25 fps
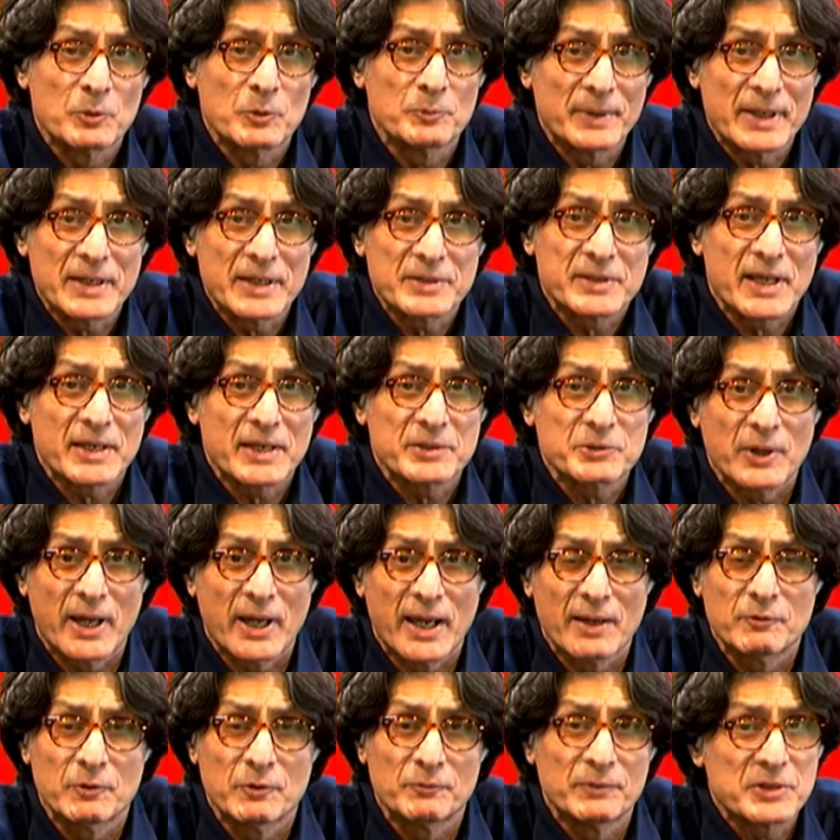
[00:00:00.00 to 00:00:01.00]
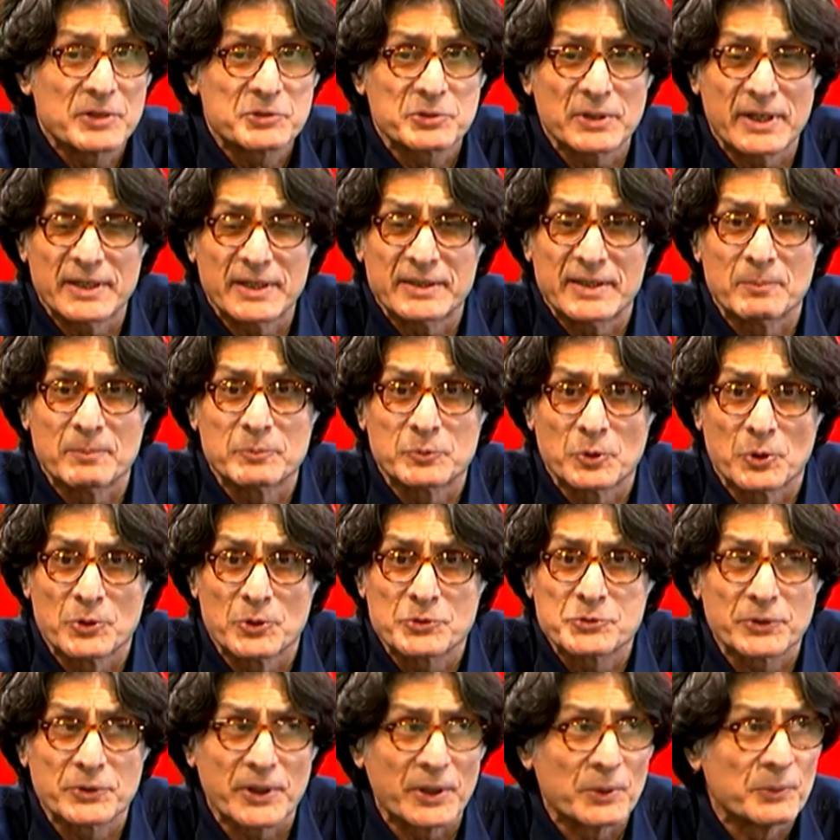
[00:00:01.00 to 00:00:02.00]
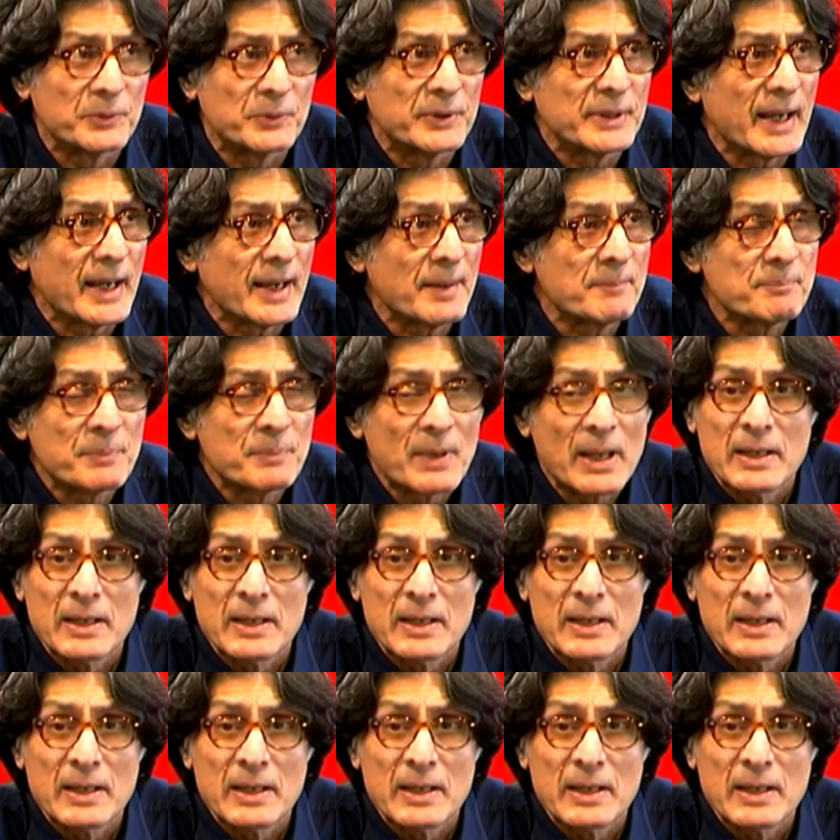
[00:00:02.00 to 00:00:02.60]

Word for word: उम्मीदें जो हैं वो वर्चुअली दम तोड़ चुकी हुई हैं